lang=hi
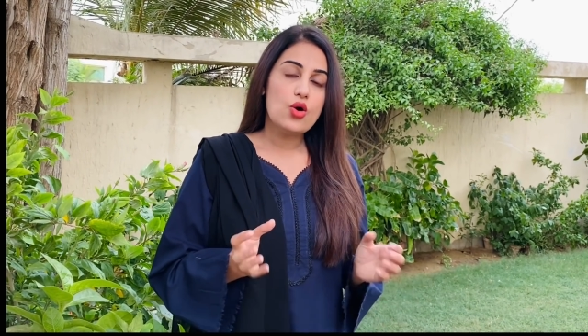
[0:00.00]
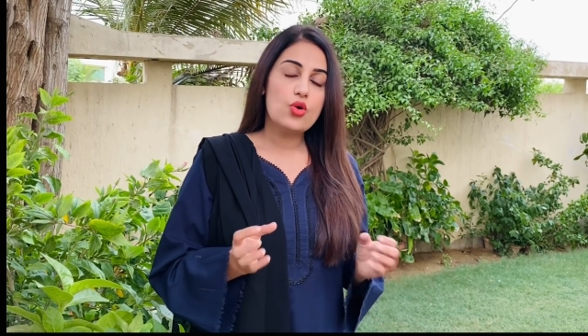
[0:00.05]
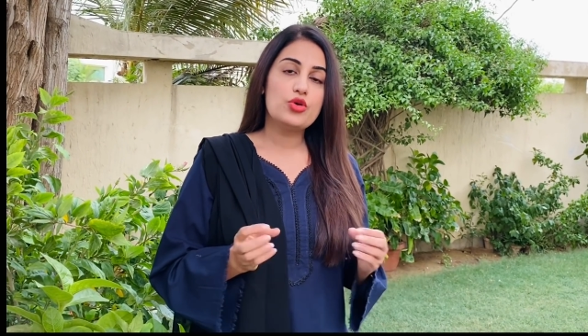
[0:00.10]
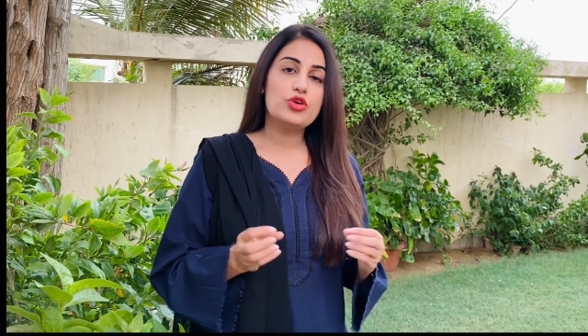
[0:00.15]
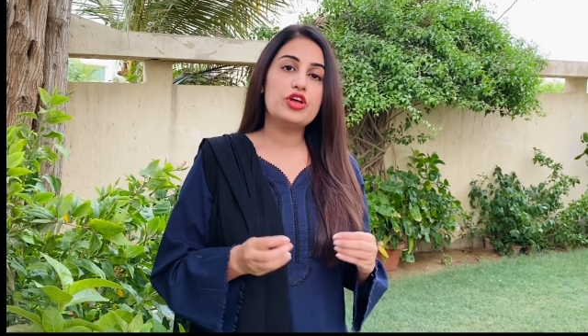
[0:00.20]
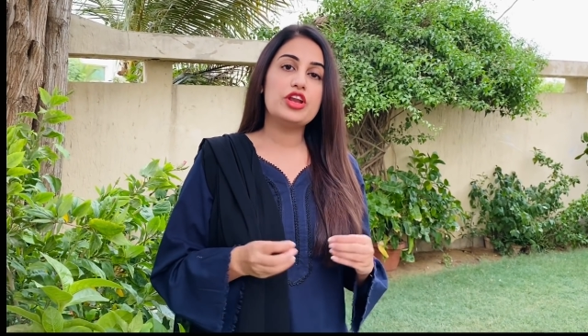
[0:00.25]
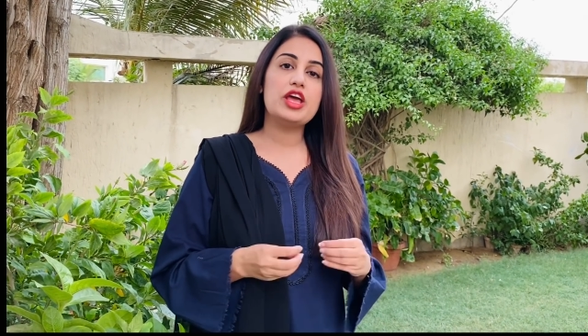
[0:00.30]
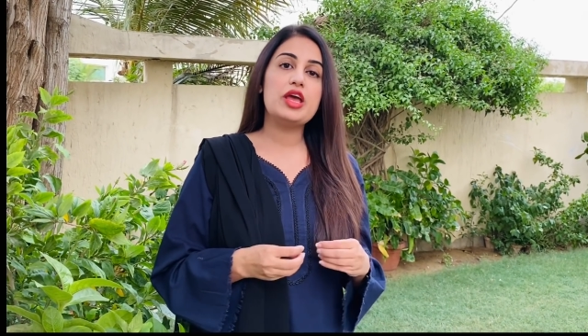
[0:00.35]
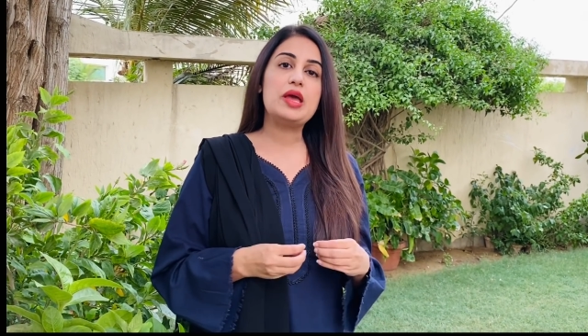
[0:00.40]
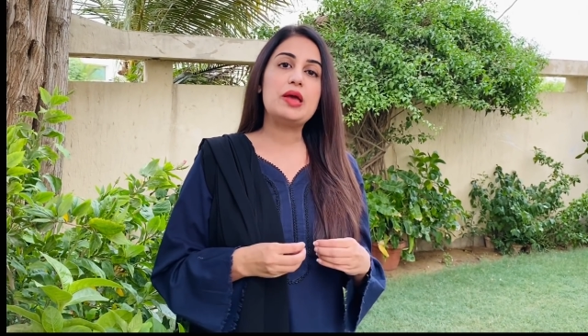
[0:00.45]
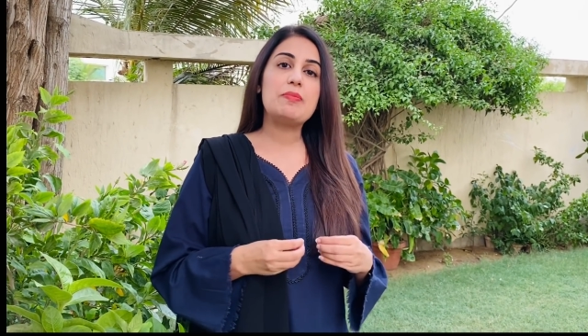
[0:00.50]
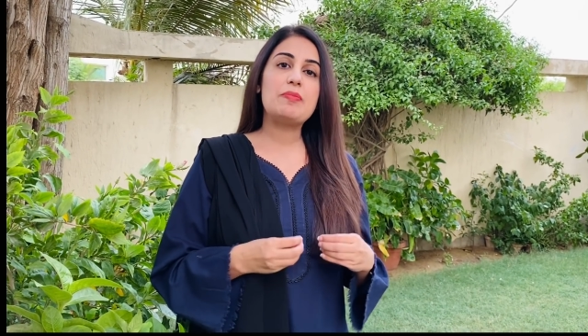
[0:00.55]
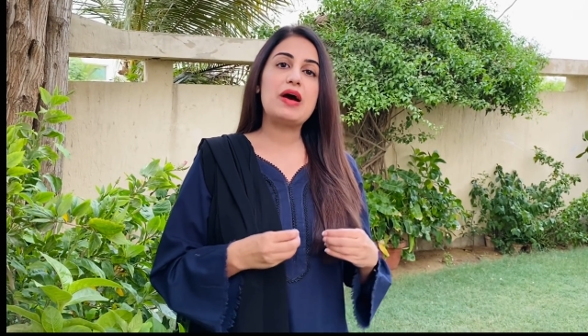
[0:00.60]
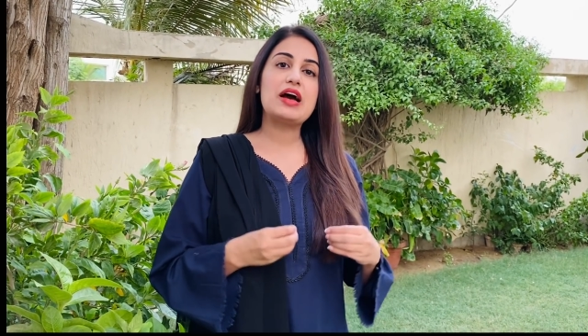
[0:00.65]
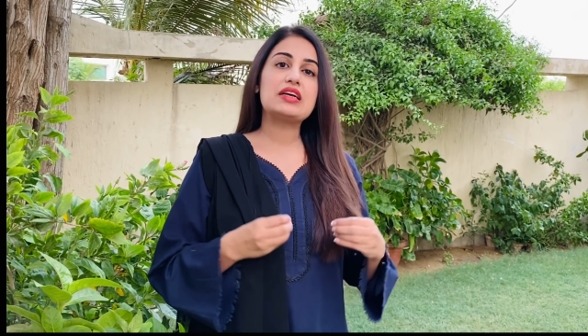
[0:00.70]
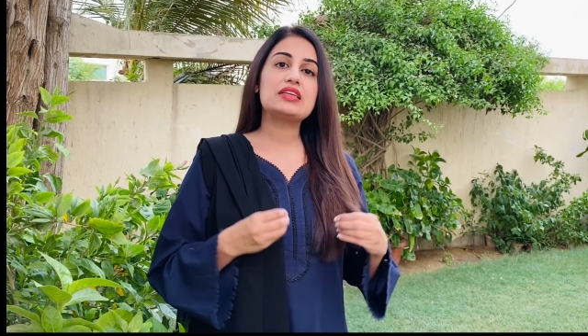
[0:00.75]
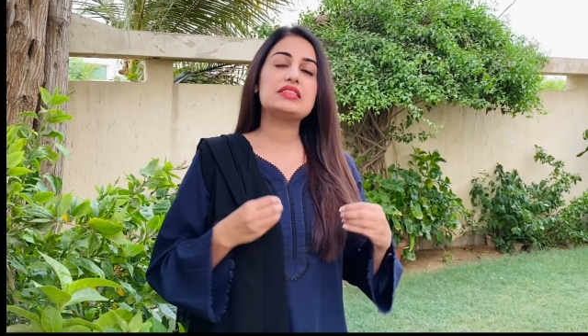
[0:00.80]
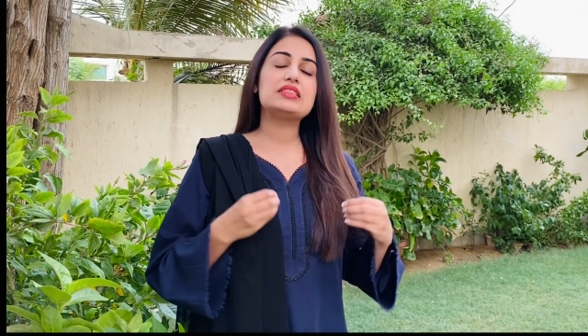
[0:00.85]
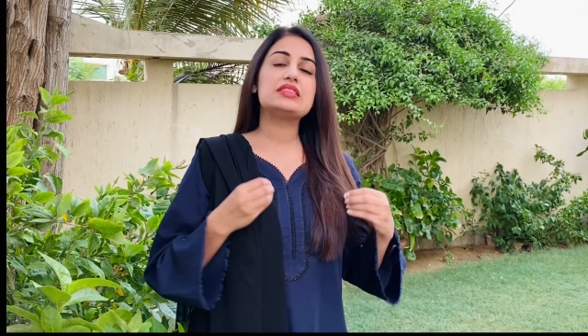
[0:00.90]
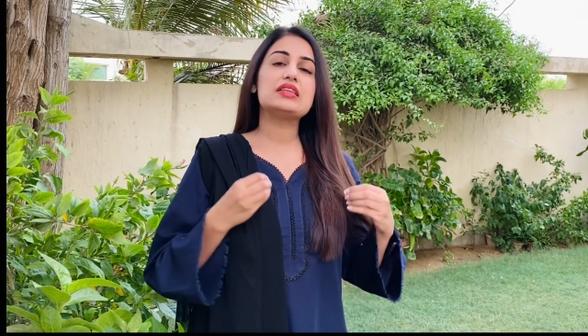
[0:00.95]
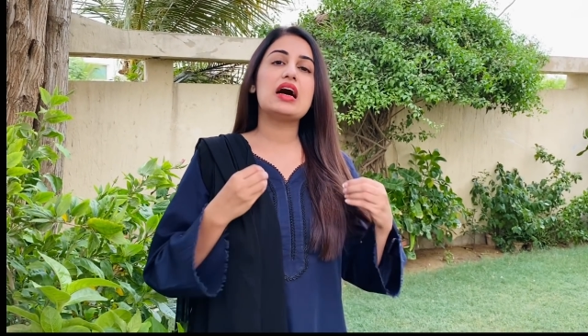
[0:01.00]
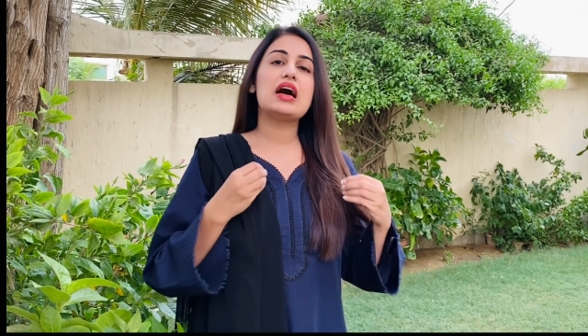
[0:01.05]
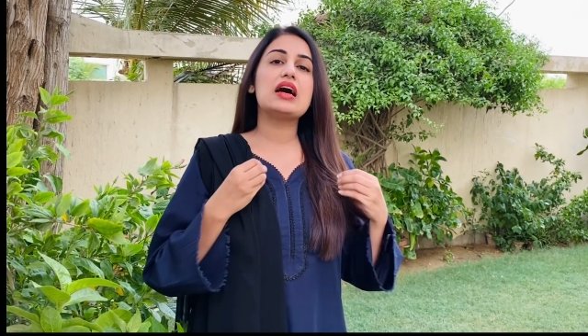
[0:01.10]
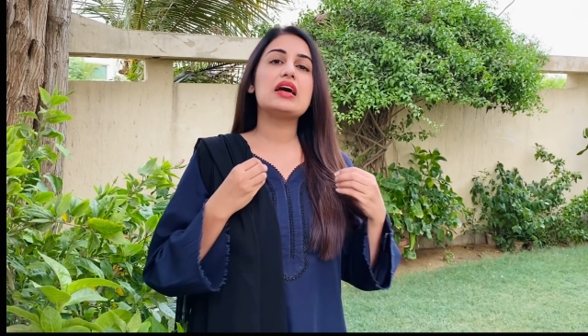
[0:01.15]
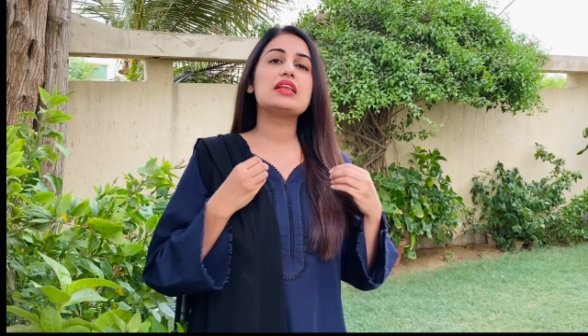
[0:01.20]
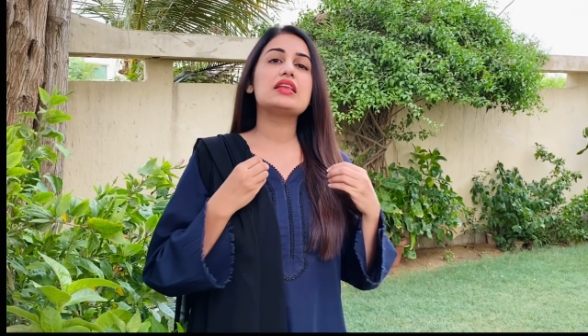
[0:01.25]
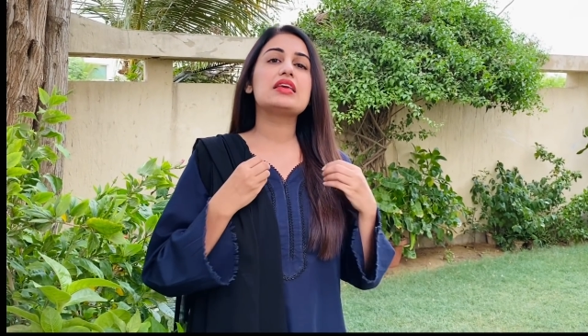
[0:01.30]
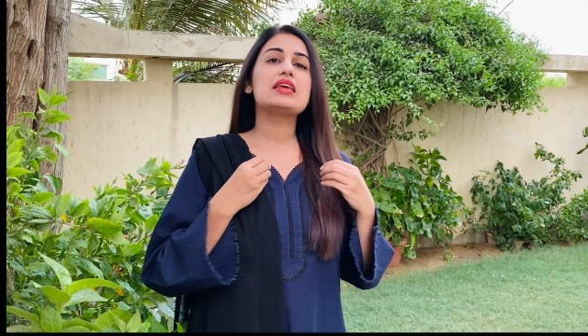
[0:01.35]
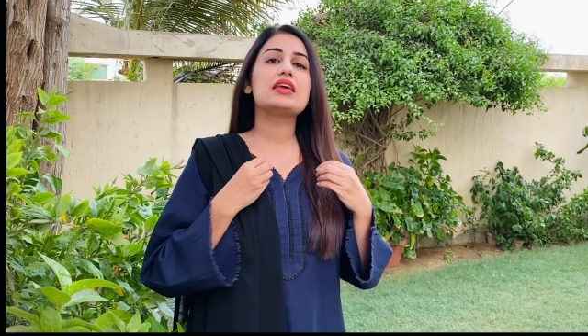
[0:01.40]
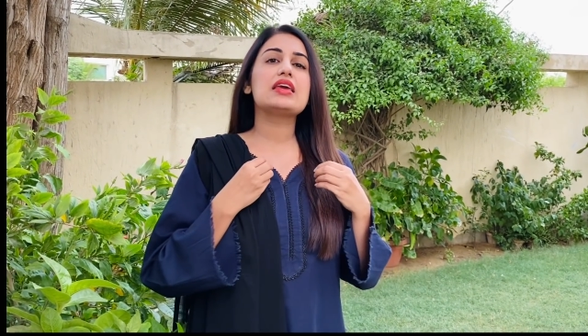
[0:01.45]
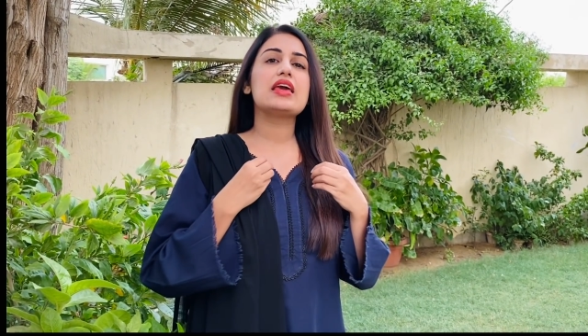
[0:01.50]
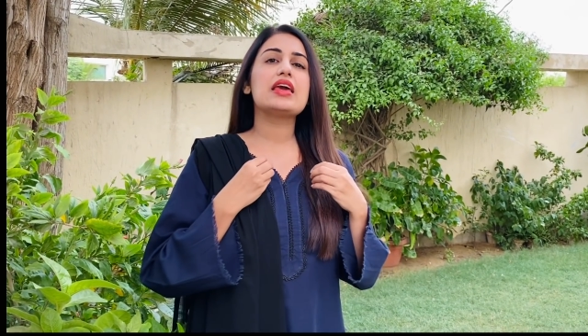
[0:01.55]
उन्होंने पाकिस्तान